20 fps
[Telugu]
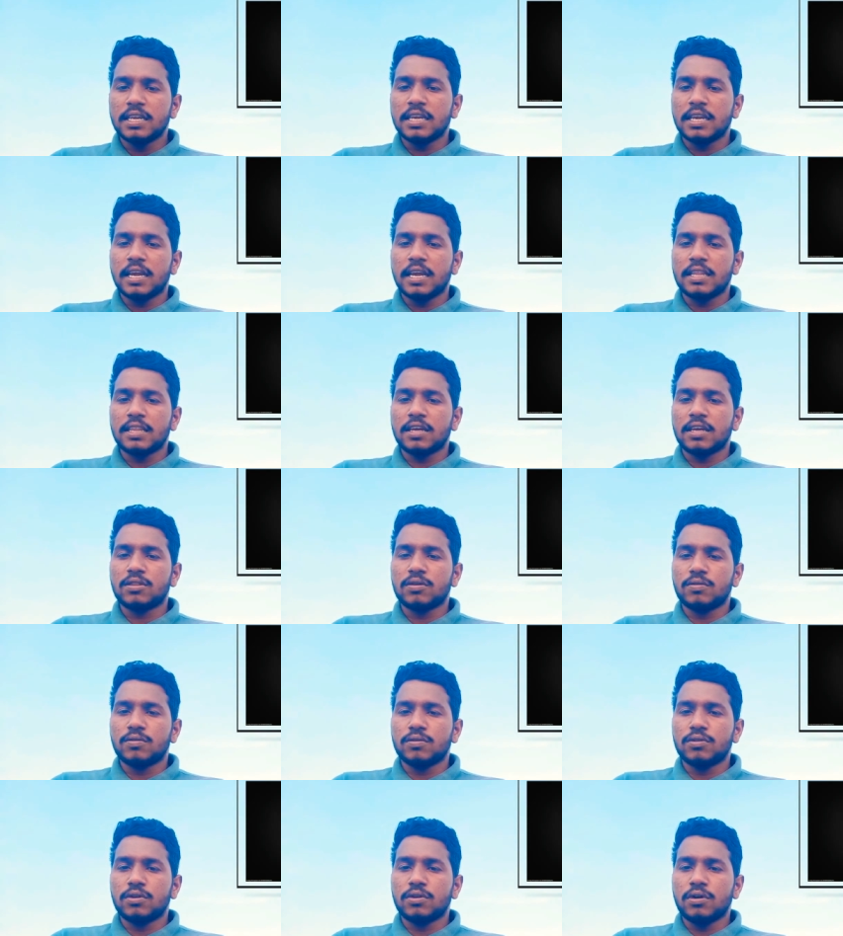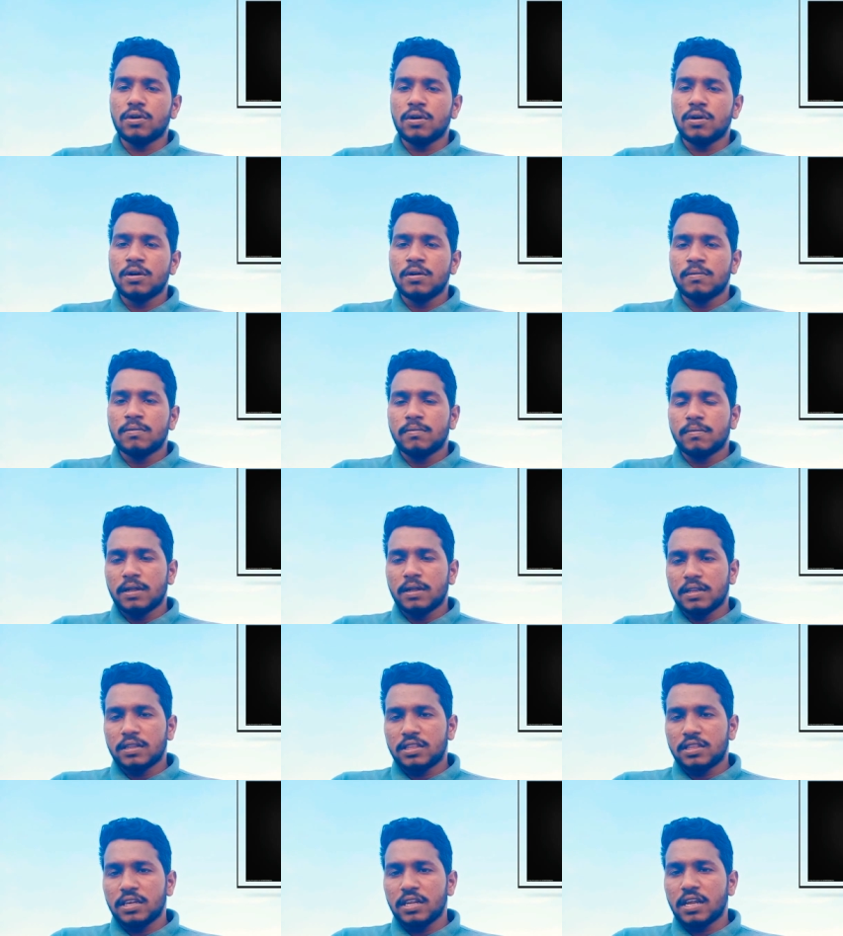ఈ ఏదైతే ఉందో
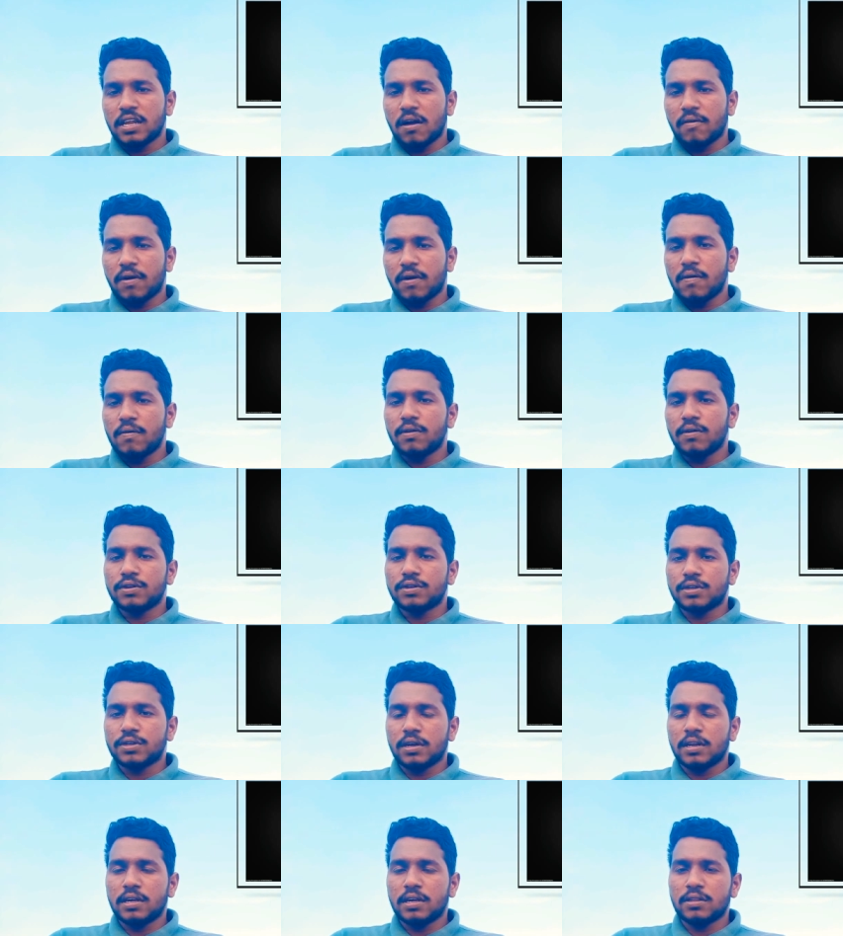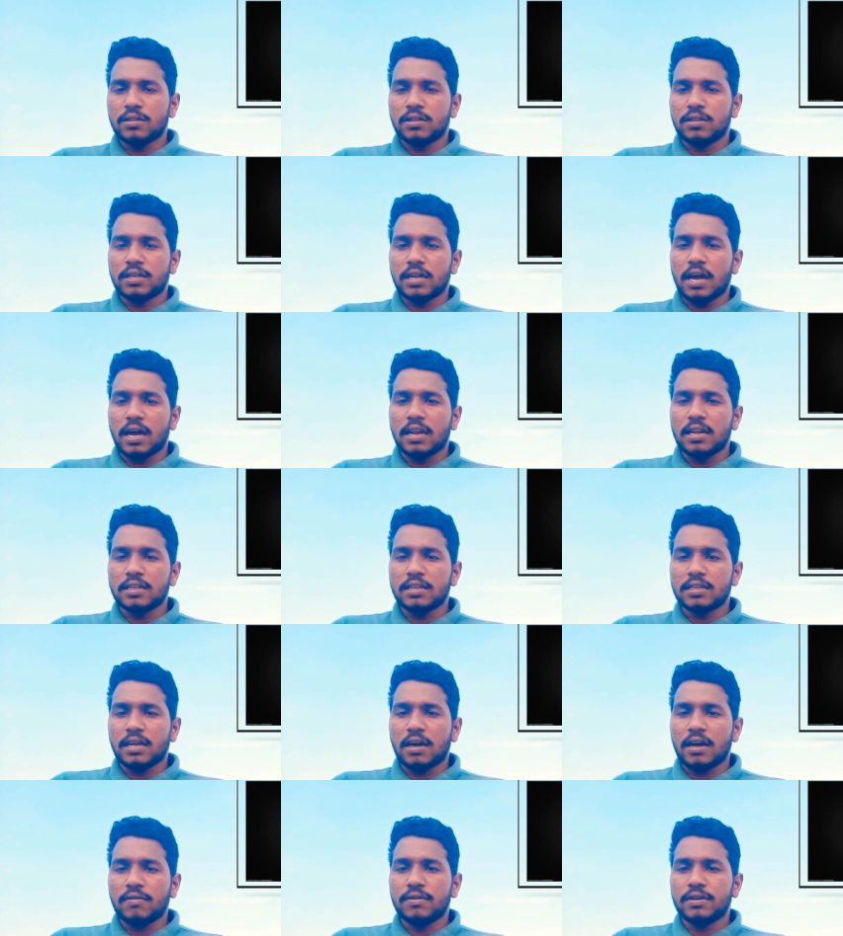మన థీరీ ఆఫ్ ఎవల్యూషన్ ఏదైతే
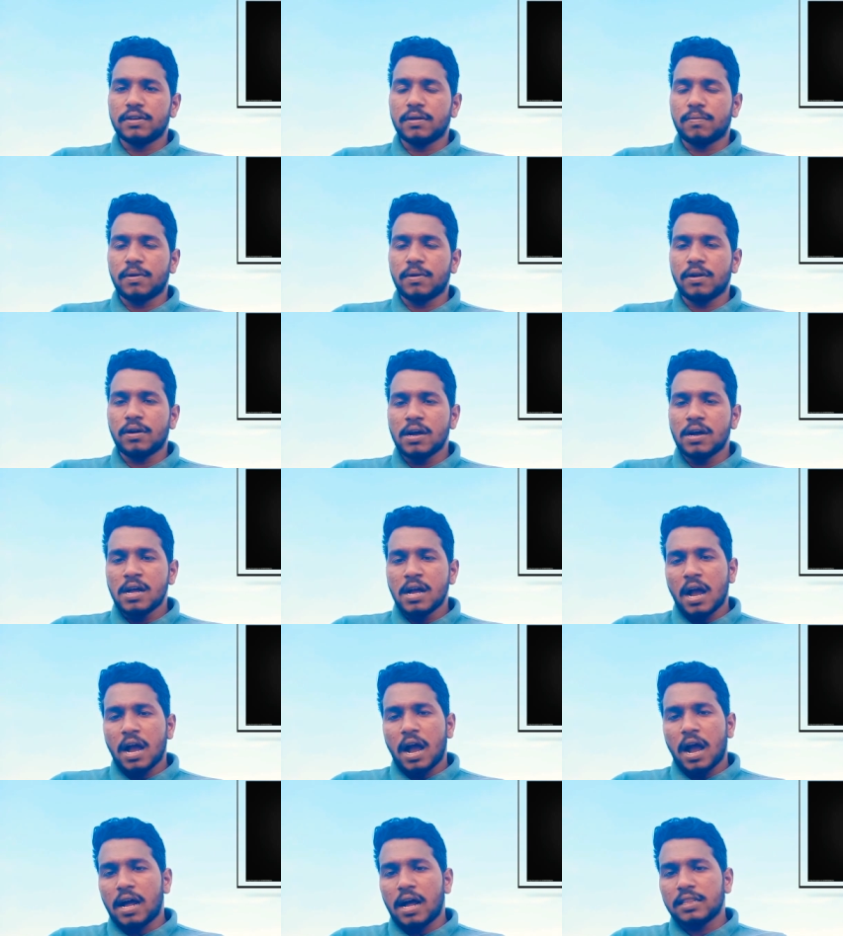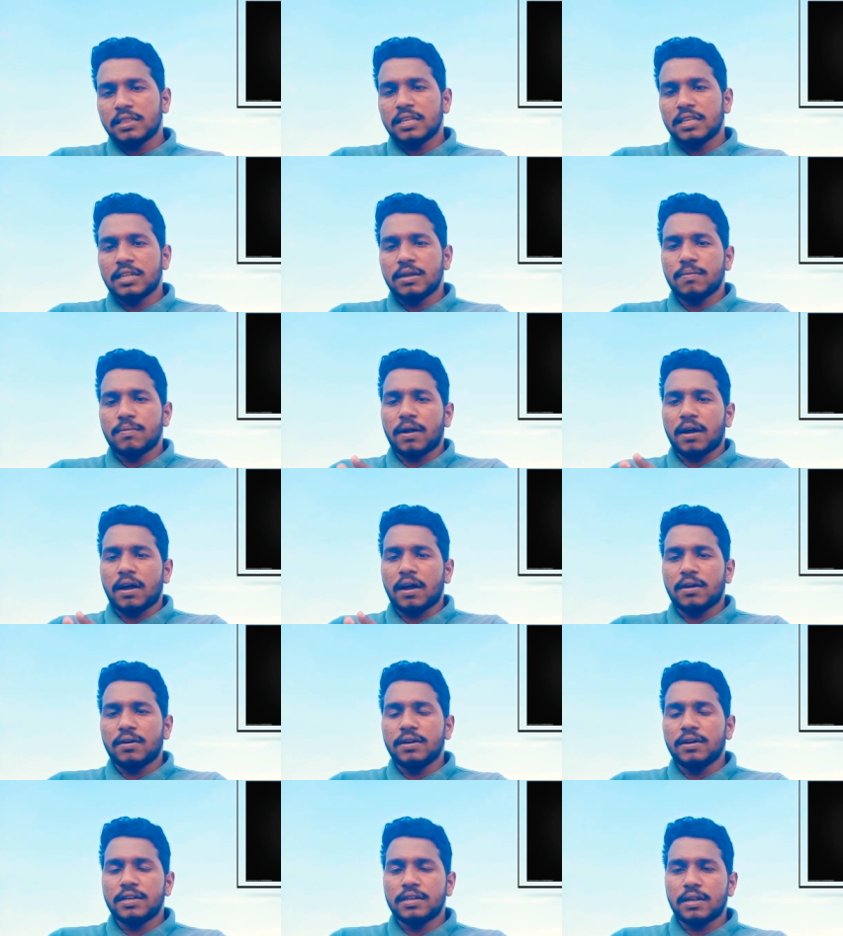చార్లెస్ డార్విన్ చెప్పాడో ఆ థీరీ
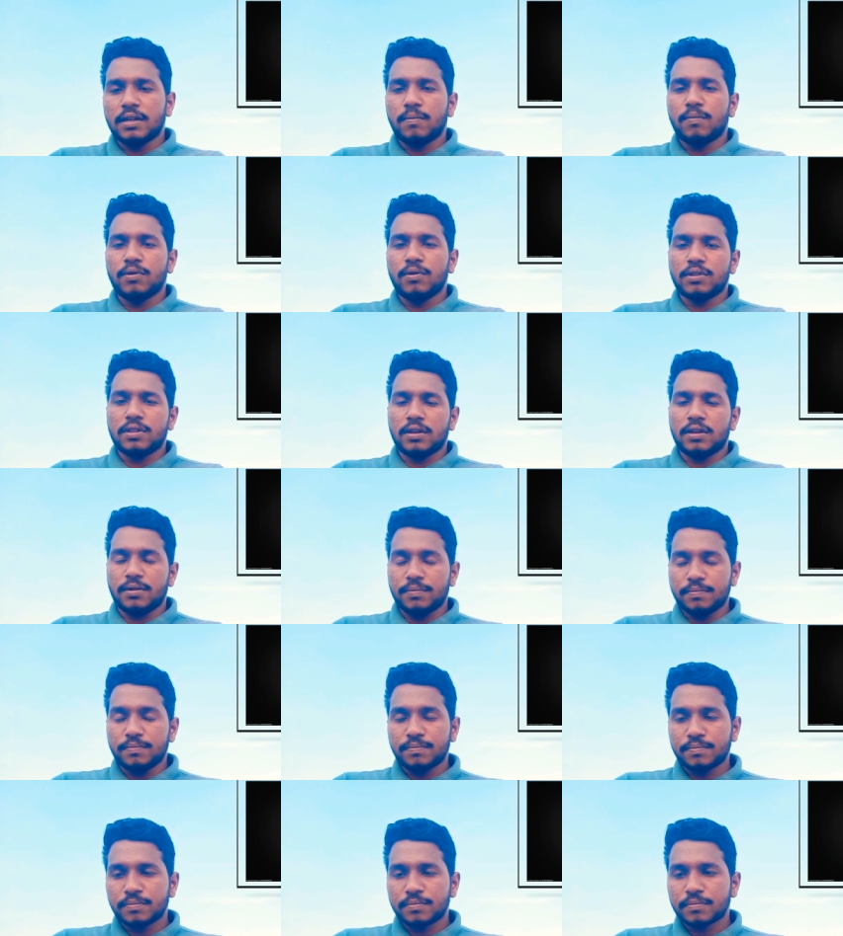ప్రకారం నేను చెప్పబోతున్నాను